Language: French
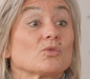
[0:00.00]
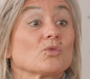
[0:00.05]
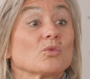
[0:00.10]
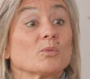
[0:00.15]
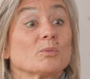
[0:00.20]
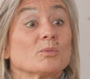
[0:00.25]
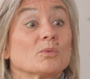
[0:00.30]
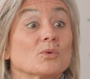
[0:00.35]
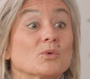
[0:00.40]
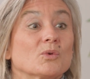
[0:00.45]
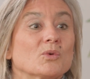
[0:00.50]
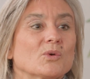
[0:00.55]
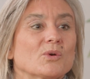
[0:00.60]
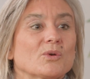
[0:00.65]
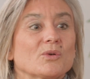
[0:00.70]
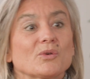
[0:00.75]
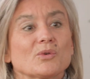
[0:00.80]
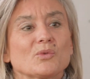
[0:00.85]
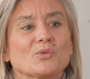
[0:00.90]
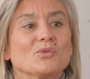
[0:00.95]
tombeau
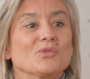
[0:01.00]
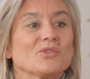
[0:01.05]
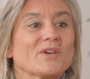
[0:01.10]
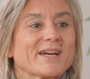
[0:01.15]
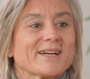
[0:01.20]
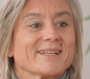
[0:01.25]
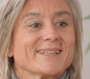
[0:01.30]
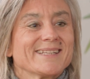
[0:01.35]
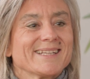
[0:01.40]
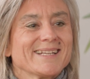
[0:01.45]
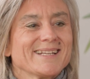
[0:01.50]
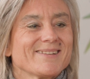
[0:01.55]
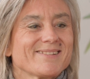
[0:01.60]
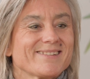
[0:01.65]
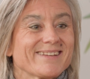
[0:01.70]
gouverner des mm.